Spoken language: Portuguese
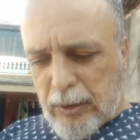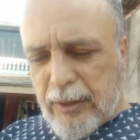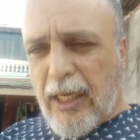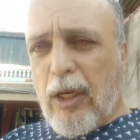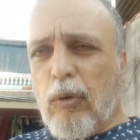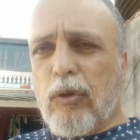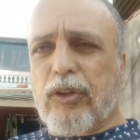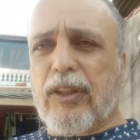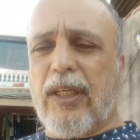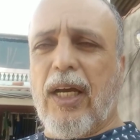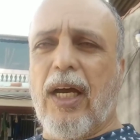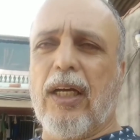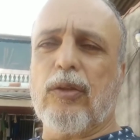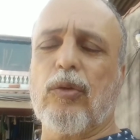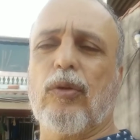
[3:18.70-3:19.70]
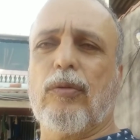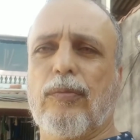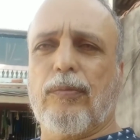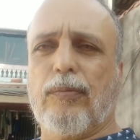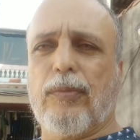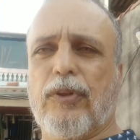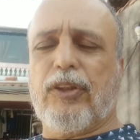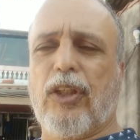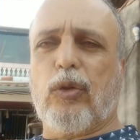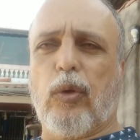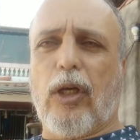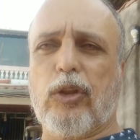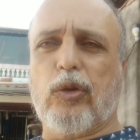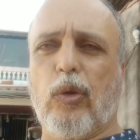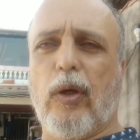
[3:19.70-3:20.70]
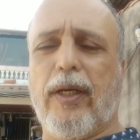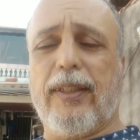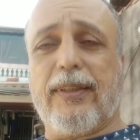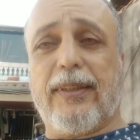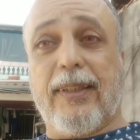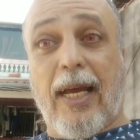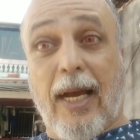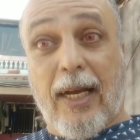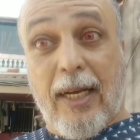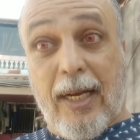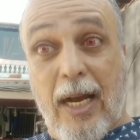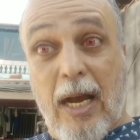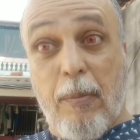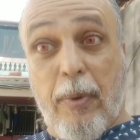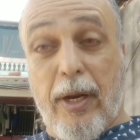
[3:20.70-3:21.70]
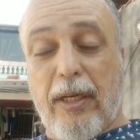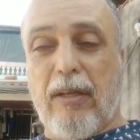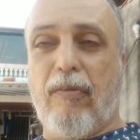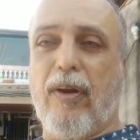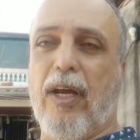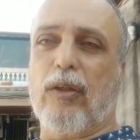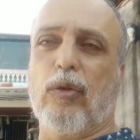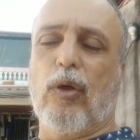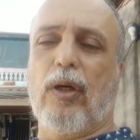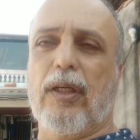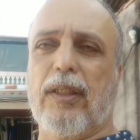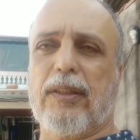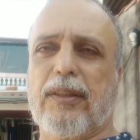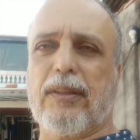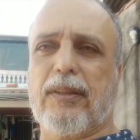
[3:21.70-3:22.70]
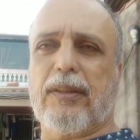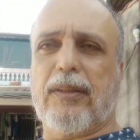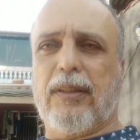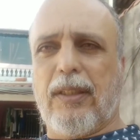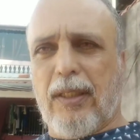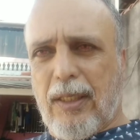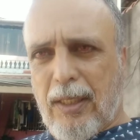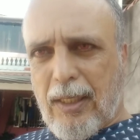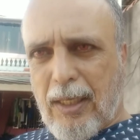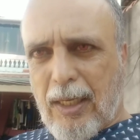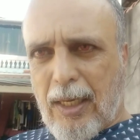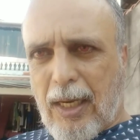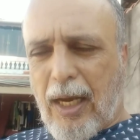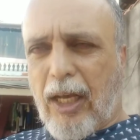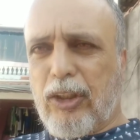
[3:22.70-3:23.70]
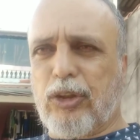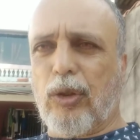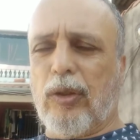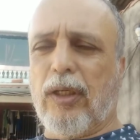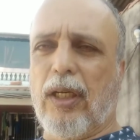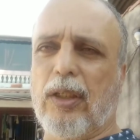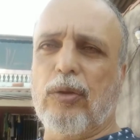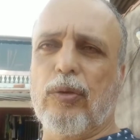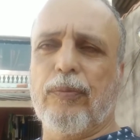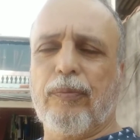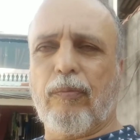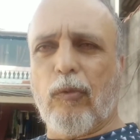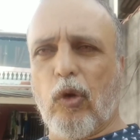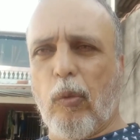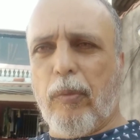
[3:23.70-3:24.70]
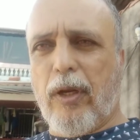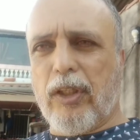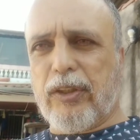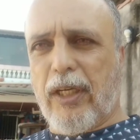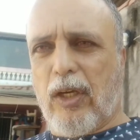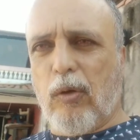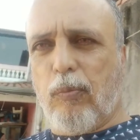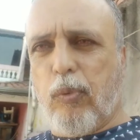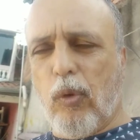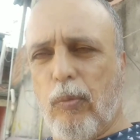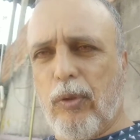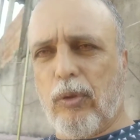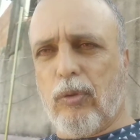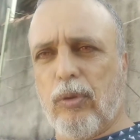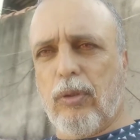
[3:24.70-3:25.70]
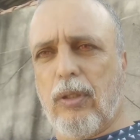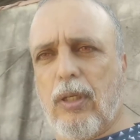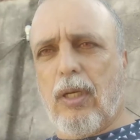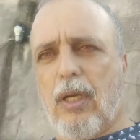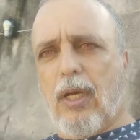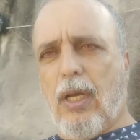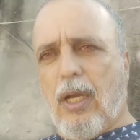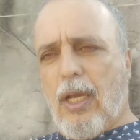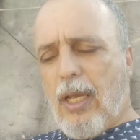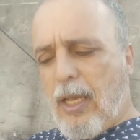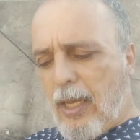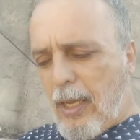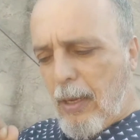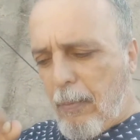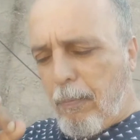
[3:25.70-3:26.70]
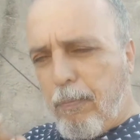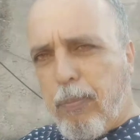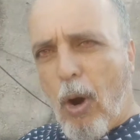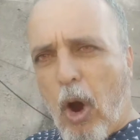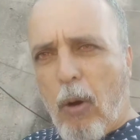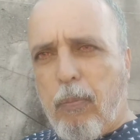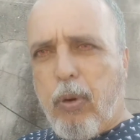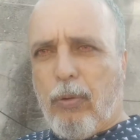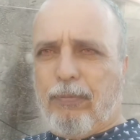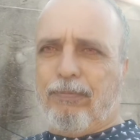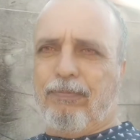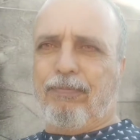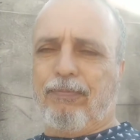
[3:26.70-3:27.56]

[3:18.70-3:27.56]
denunciando situações na Câmara de Vereadores, acionando o Ministério Público. Bobo!